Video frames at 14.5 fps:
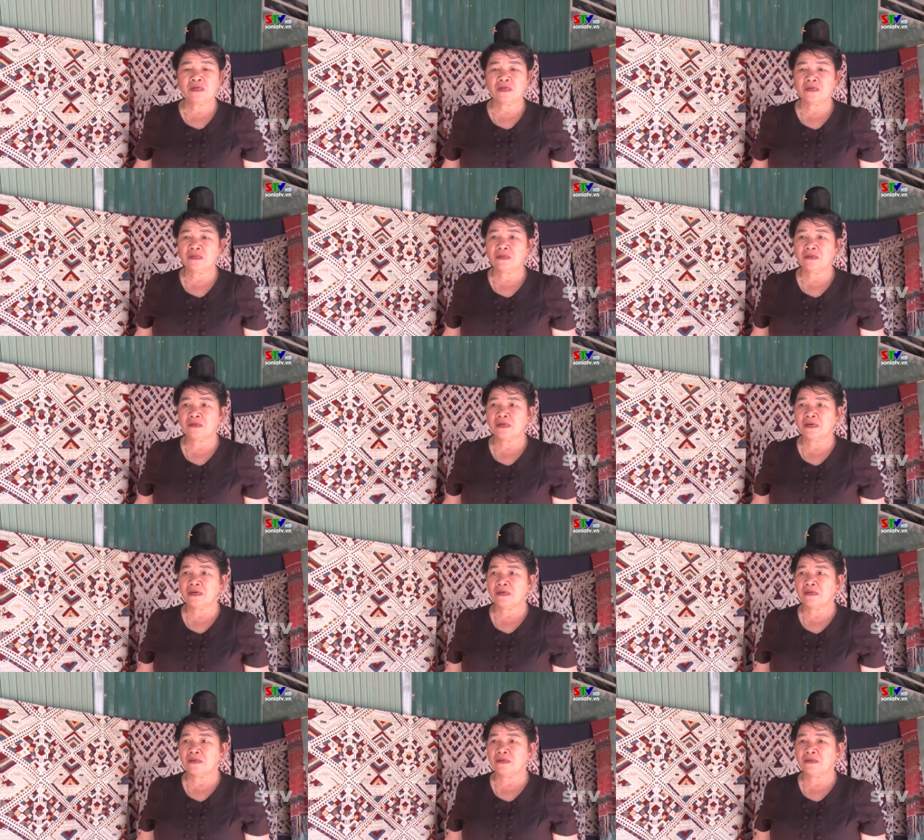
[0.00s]
đó mới
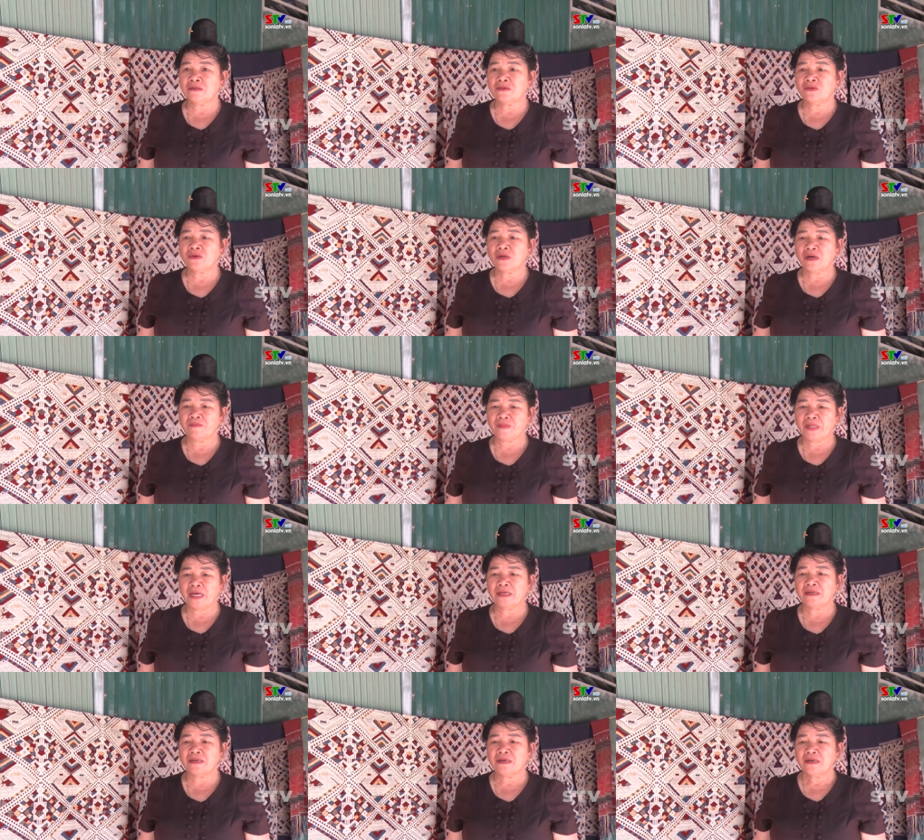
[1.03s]
dệt được các hoa
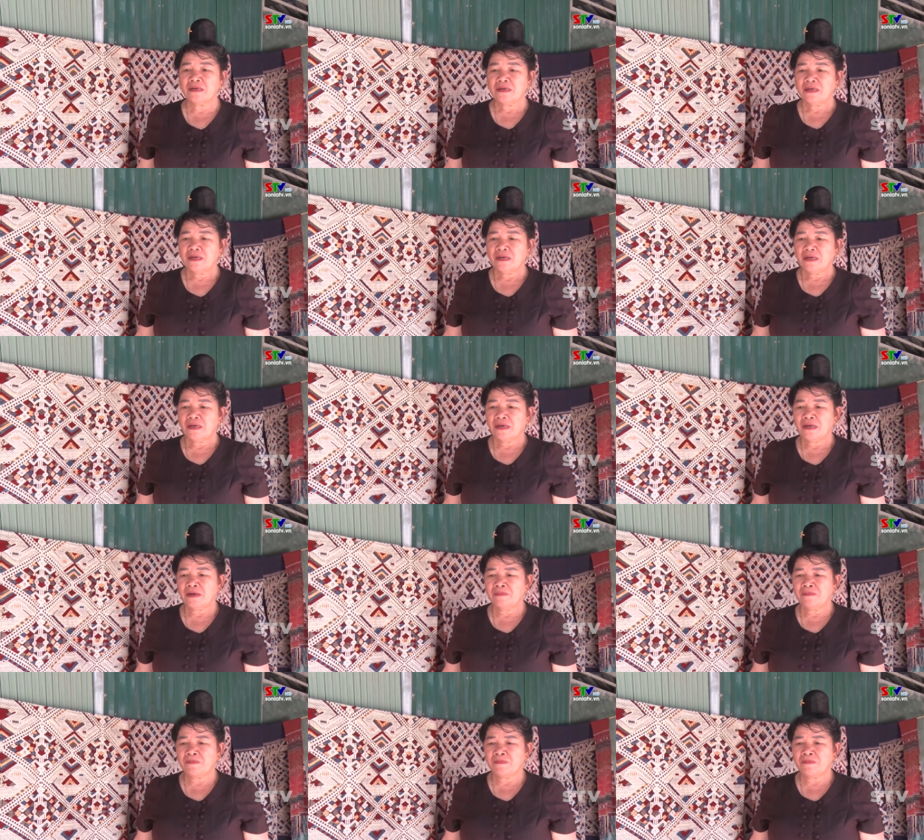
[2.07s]
văn họa tiết khó.